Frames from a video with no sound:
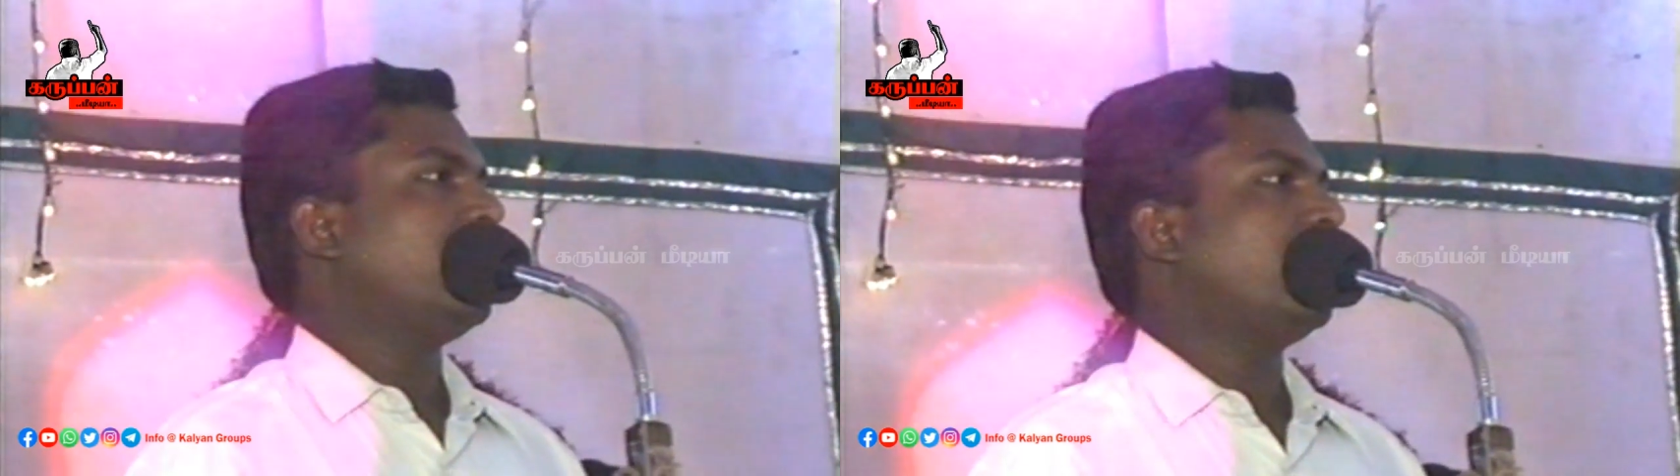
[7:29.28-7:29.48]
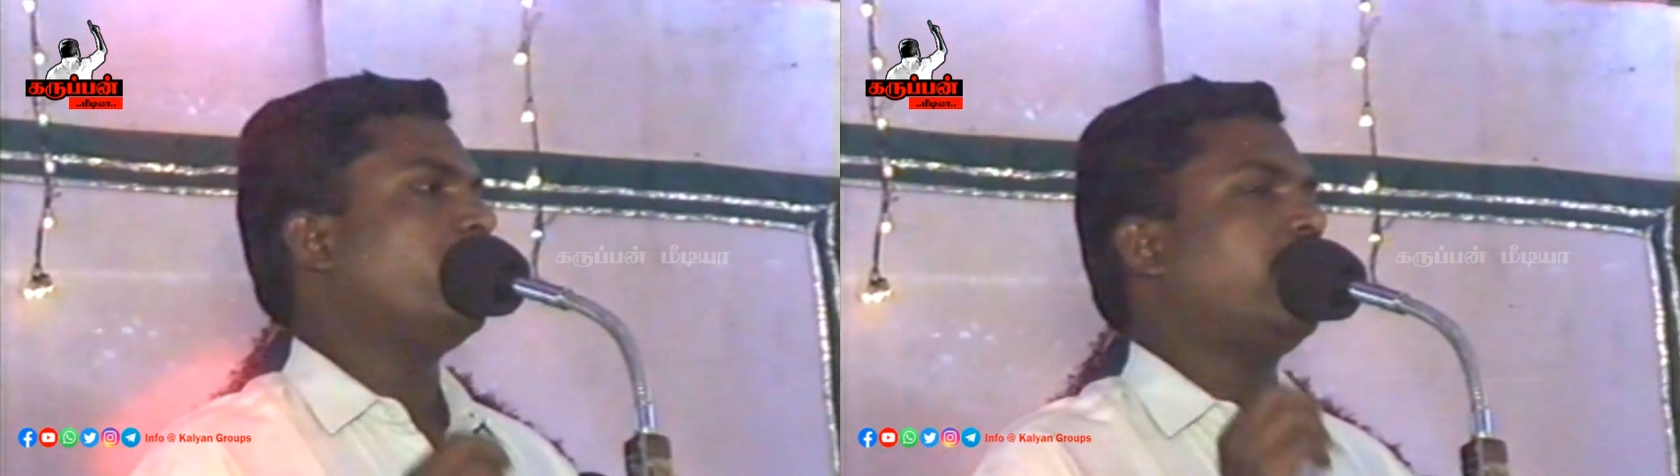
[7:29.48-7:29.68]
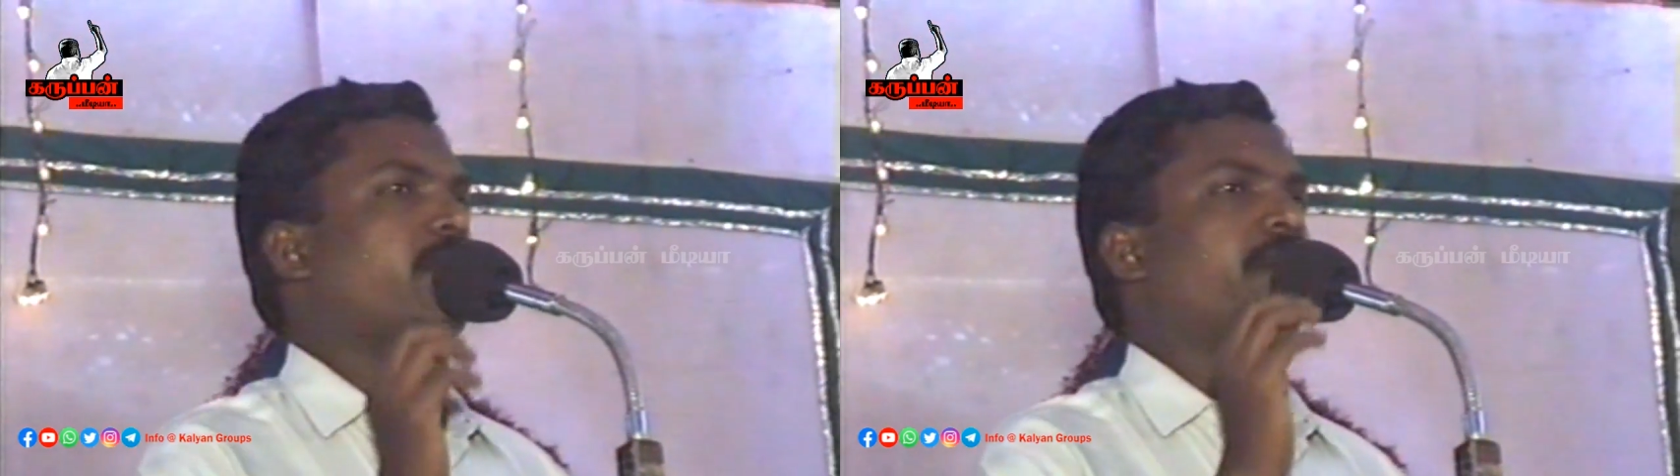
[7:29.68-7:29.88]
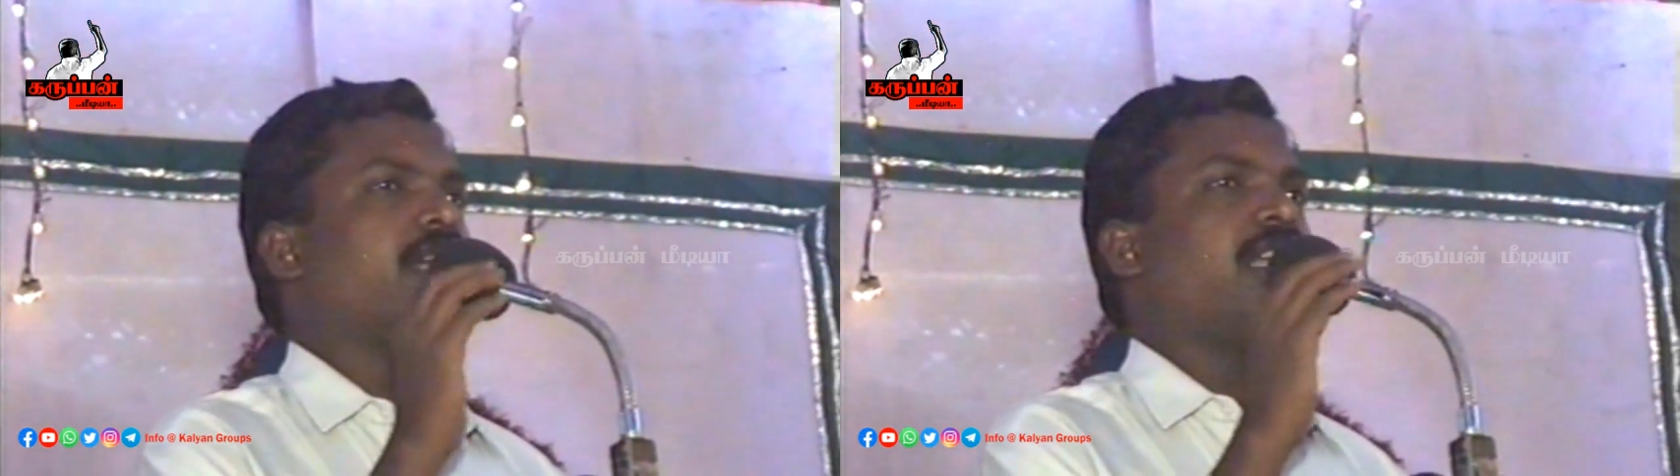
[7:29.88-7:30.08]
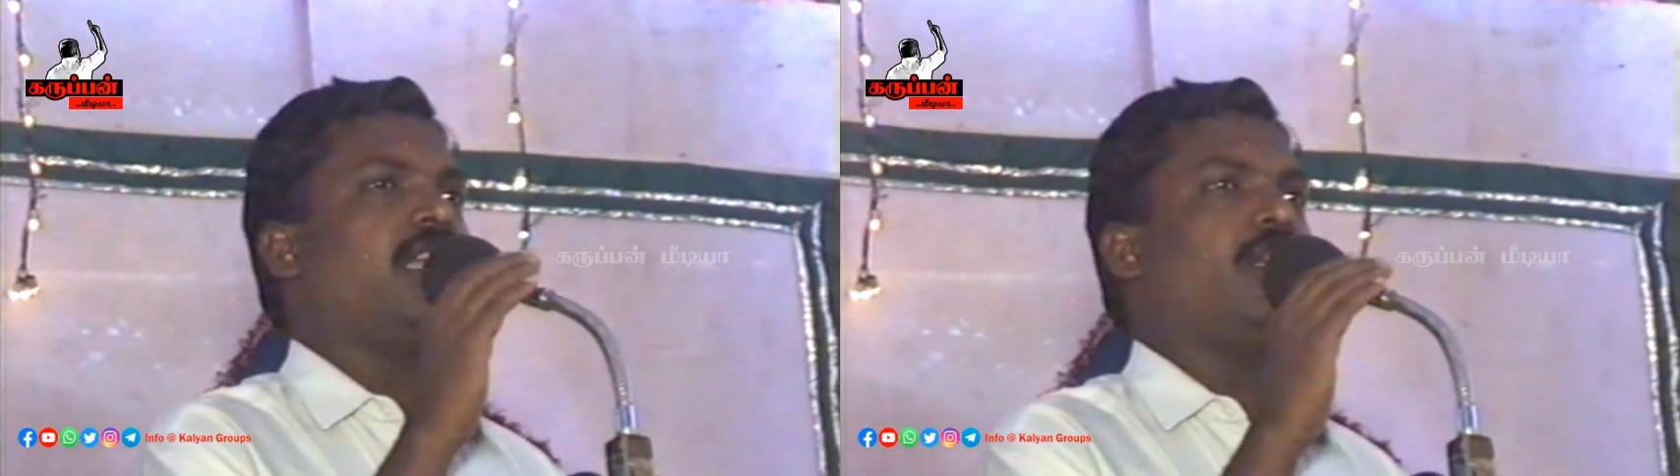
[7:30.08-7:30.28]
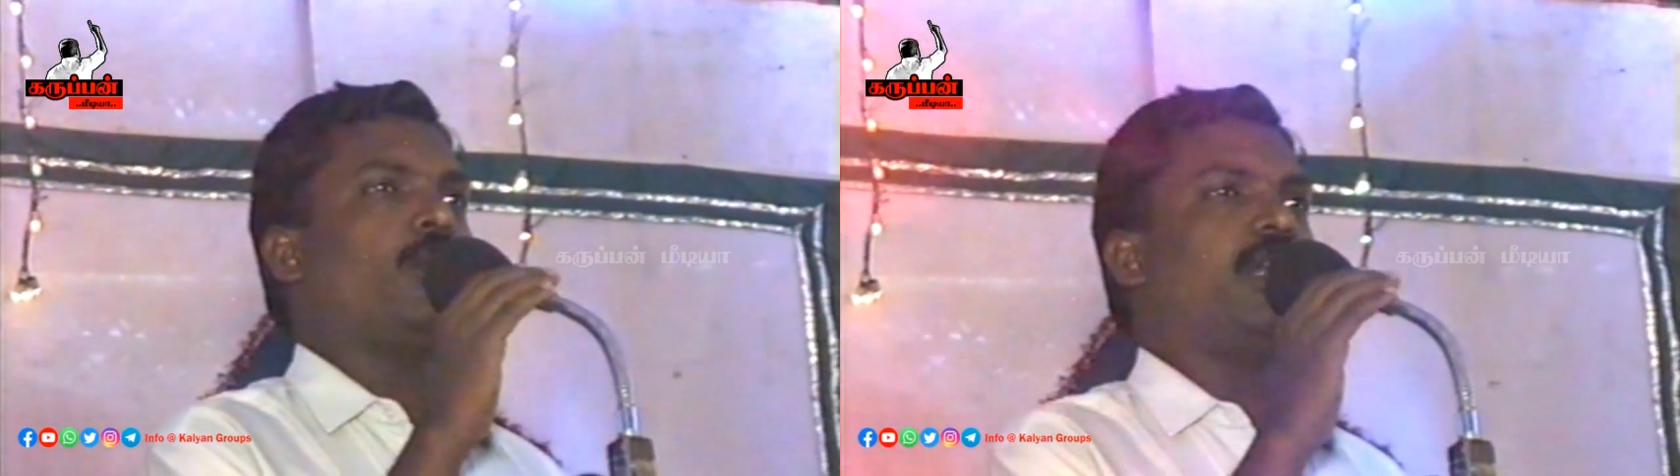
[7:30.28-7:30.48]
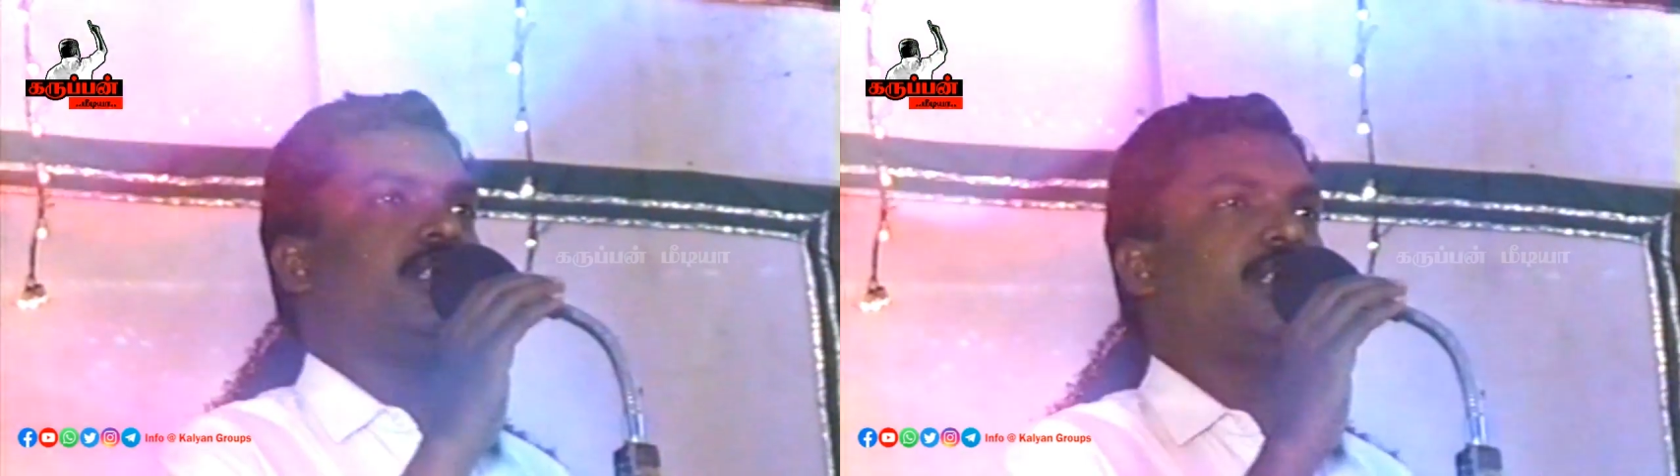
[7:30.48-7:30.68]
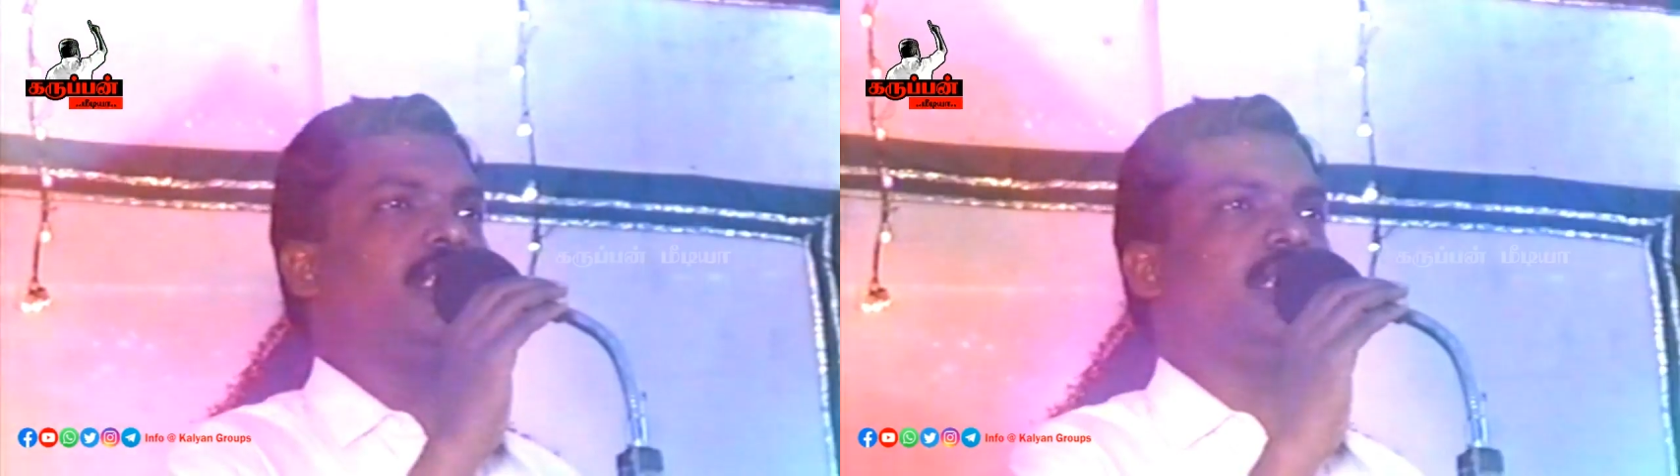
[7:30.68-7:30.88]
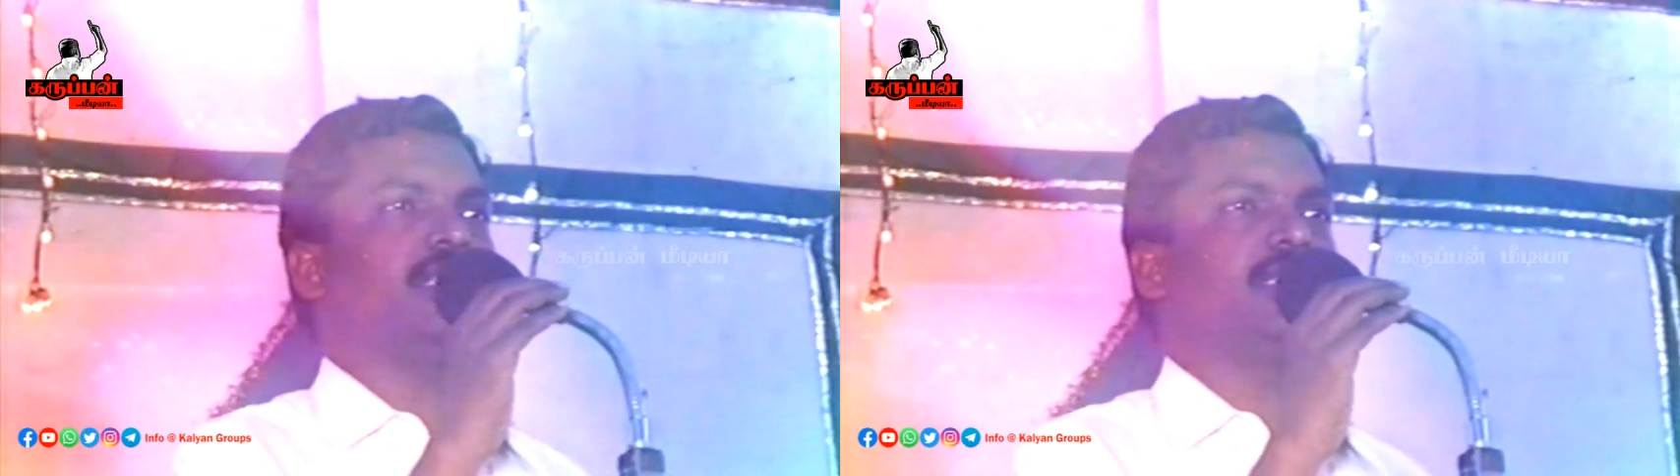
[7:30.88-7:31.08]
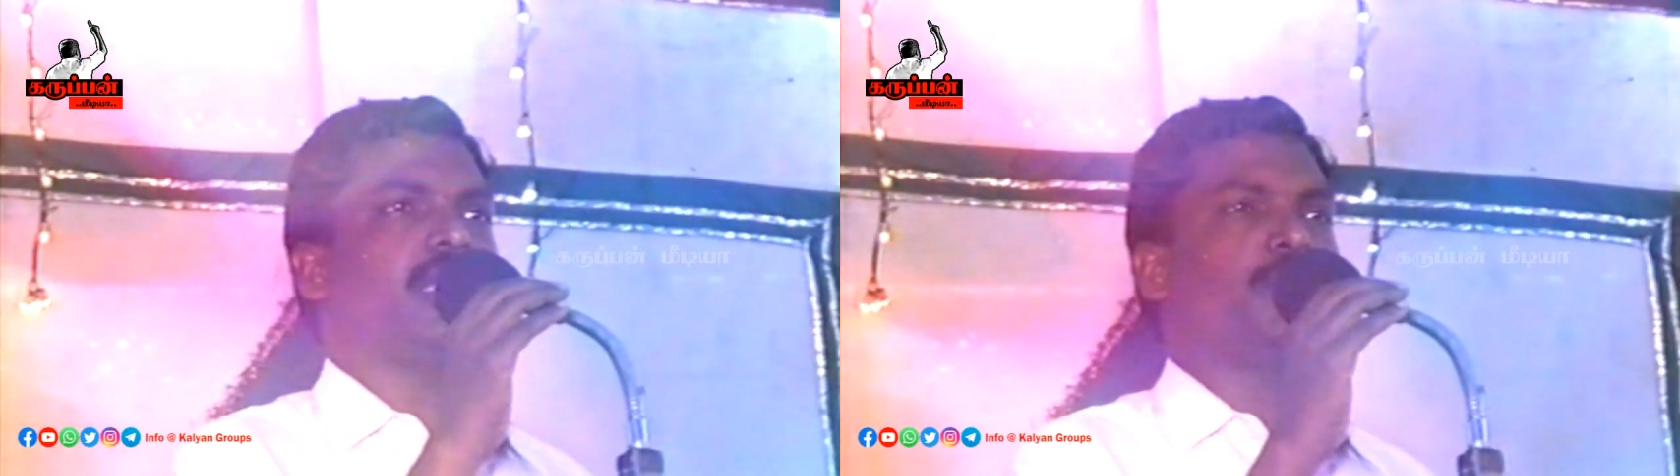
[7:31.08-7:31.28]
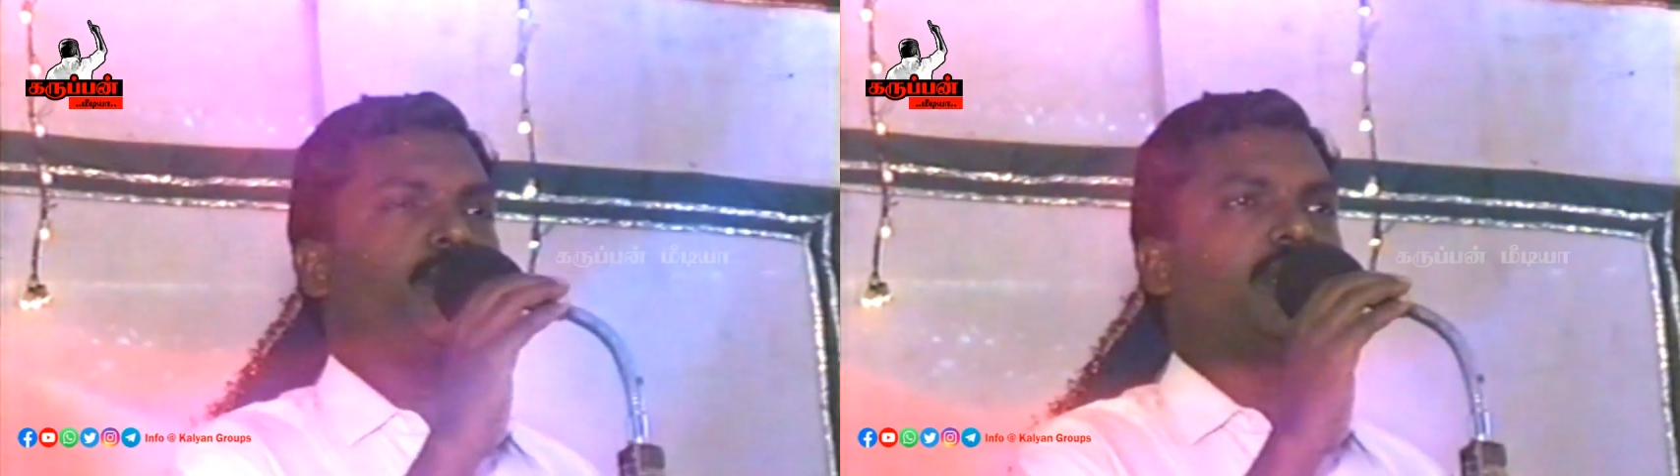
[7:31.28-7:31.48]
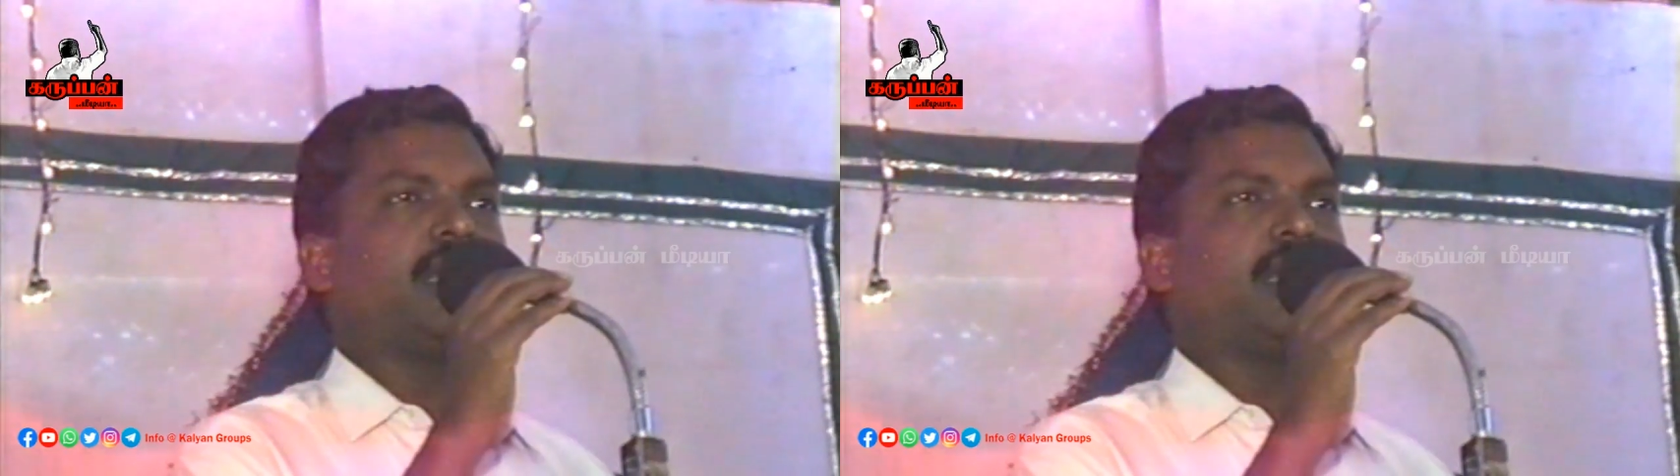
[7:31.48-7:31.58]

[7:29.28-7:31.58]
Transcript: மணமக்களை வாழ்த்தி சிறப்பித்த